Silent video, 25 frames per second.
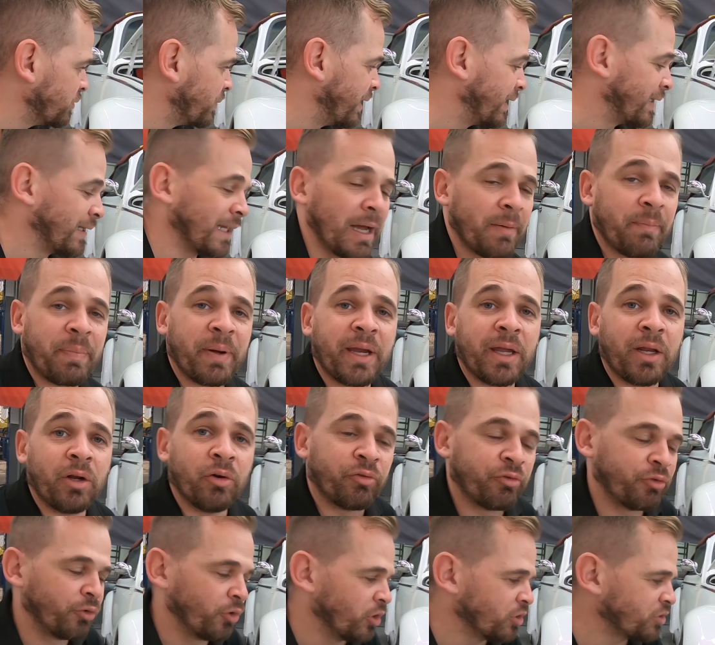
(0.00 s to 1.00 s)
uma etapa aqui do
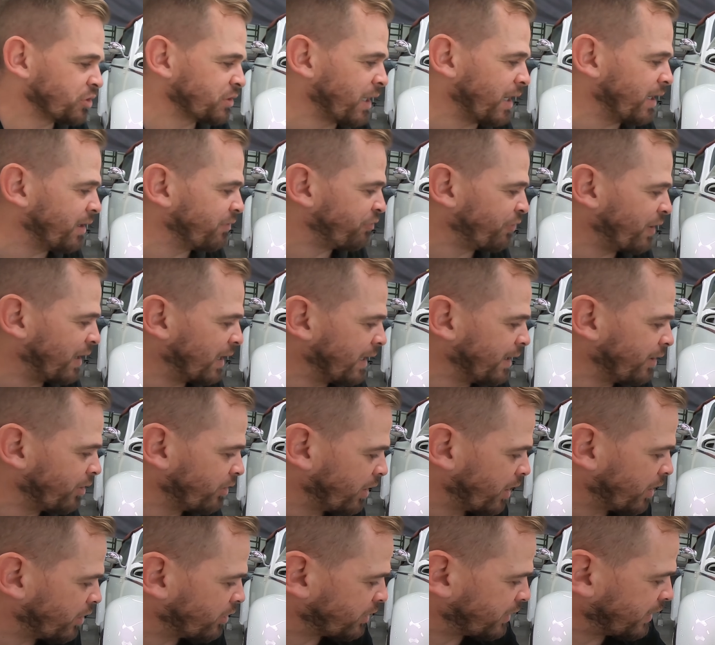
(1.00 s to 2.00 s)
Fusca e fala aí,
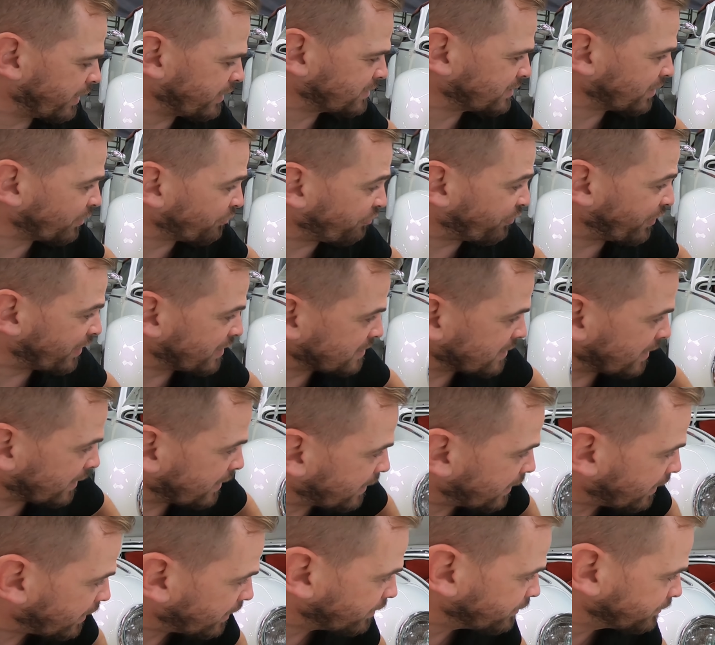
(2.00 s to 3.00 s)
Ronaldo, o que, que você fez
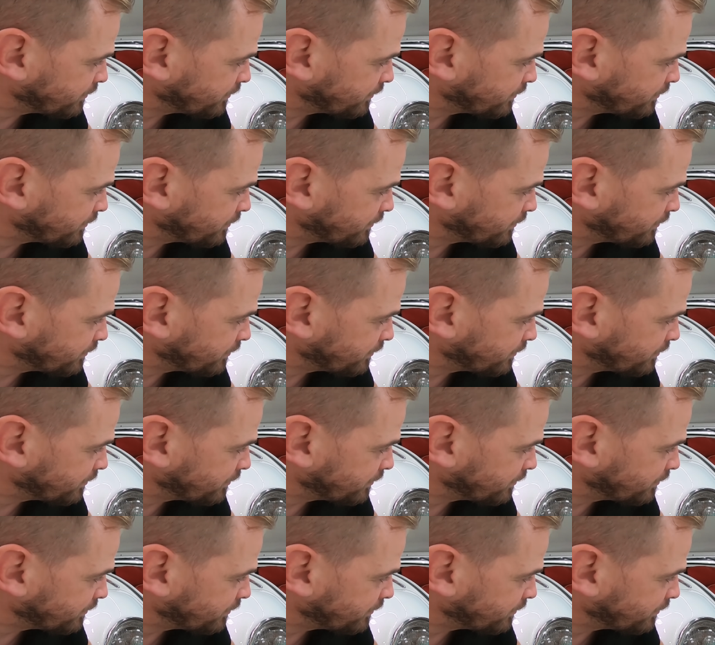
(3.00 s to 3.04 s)
aqui?